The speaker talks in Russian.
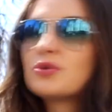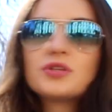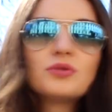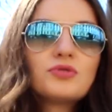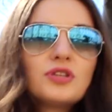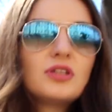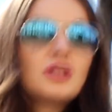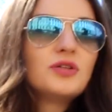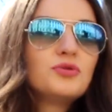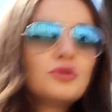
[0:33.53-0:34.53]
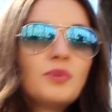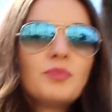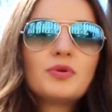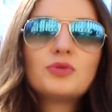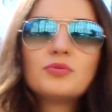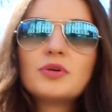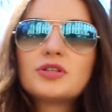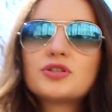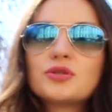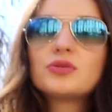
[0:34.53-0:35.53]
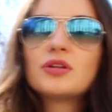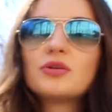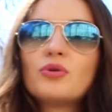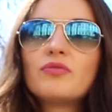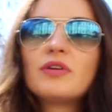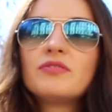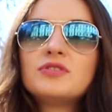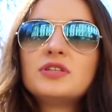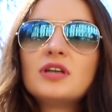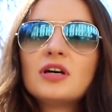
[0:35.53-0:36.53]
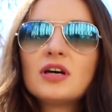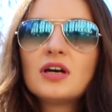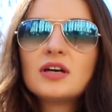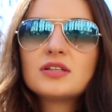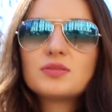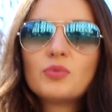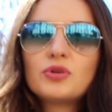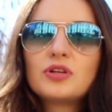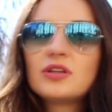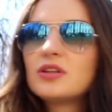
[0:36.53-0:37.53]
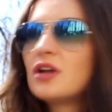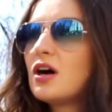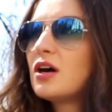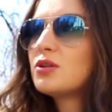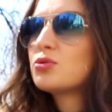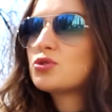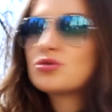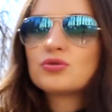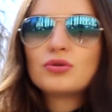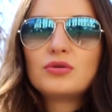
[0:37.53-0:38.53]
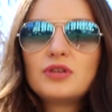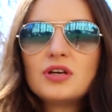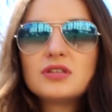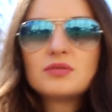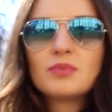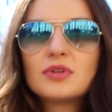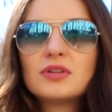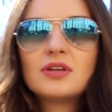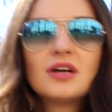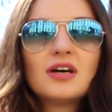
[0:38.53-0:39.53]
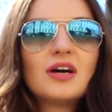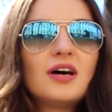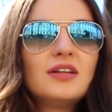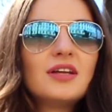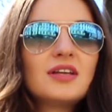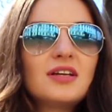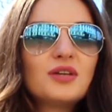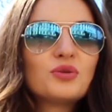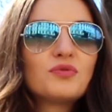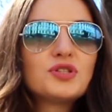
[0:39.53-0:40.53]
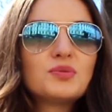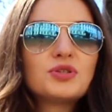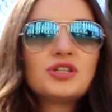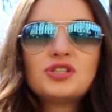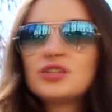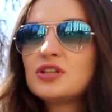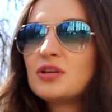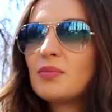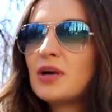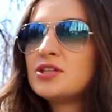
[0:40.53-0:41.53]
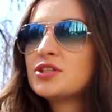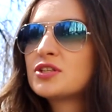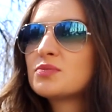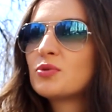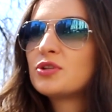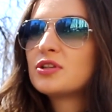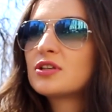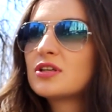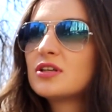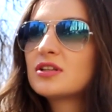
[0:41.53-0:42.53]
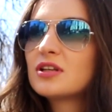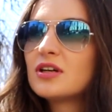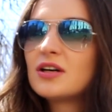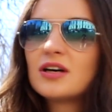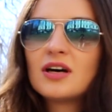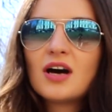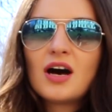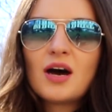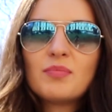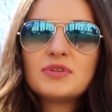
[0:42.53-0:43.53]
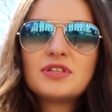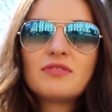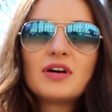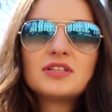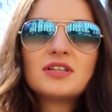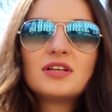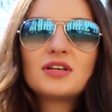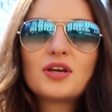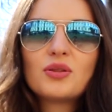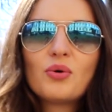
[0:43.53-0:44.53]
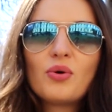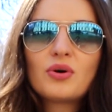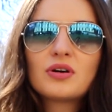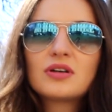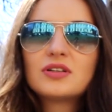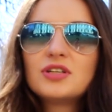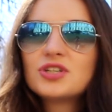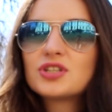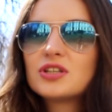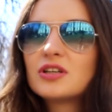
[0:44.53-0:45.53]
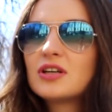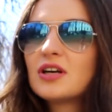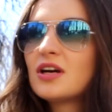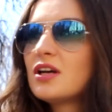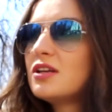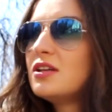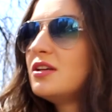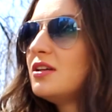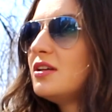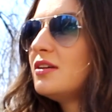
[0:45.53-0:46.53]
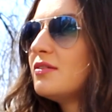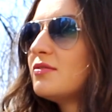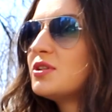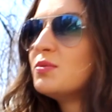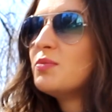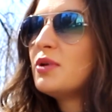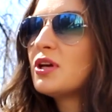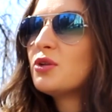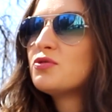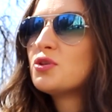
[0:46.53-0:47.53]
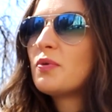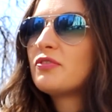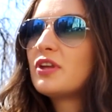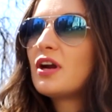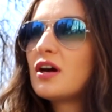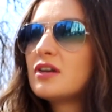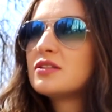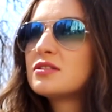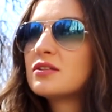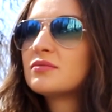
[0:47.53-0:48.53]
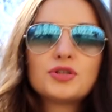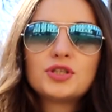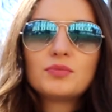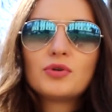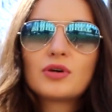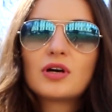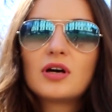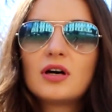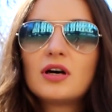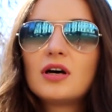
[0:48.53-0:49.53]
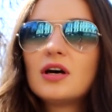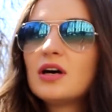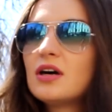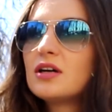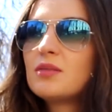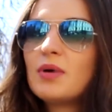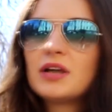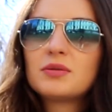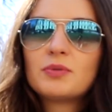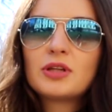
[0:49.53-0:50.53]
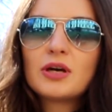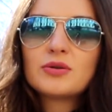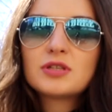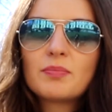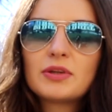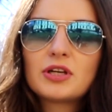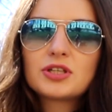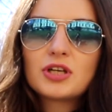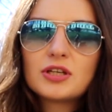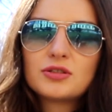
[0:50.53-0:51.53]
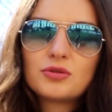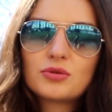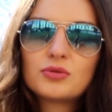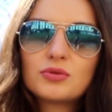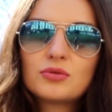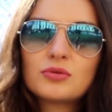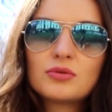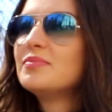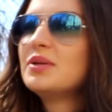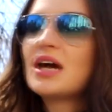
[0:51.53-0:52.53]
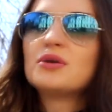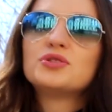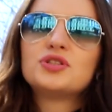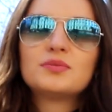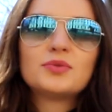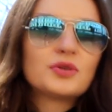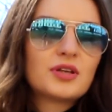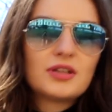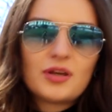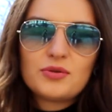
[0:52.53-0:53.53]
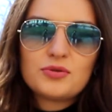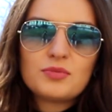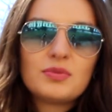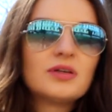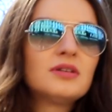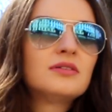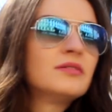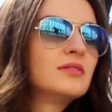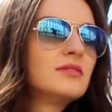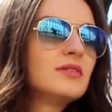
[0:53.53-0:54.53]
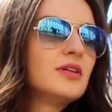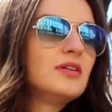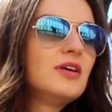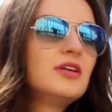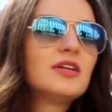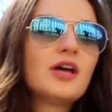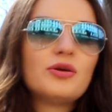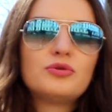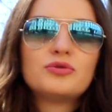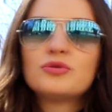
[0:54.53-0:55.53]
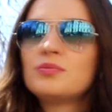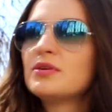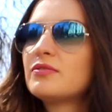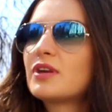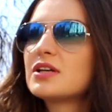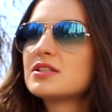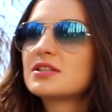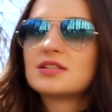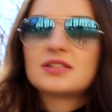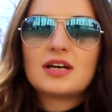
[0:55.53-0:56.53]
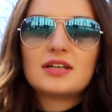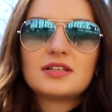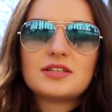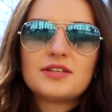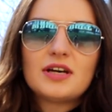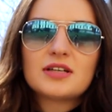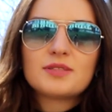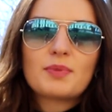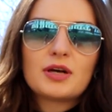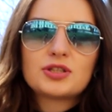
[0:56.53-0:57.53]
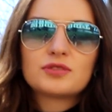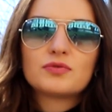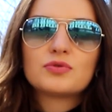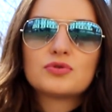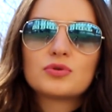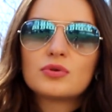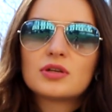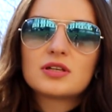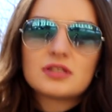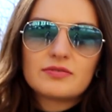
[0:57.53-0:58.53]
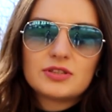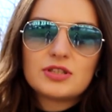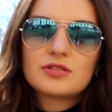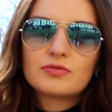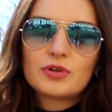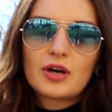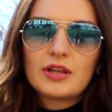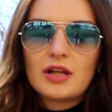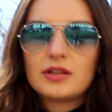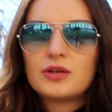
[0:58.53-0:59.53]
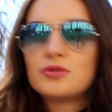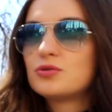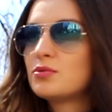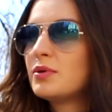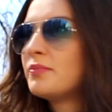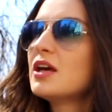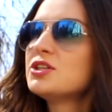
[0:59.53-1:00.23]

Просто нужно для YouTube придумать что-то новое. Все смотрят на ту же Соню Есман, на Елену 864. Мальчики смотрят каких-то обозревателей кино, книжных – и, тем не менее, оно все повторяется. Очень много ребят пытаются подражать друг другу. Меня очень многие на YouTube и не на YouTube, а в разных социальных сетях спрашивают, стоит ли заводить свой канал на YouTube.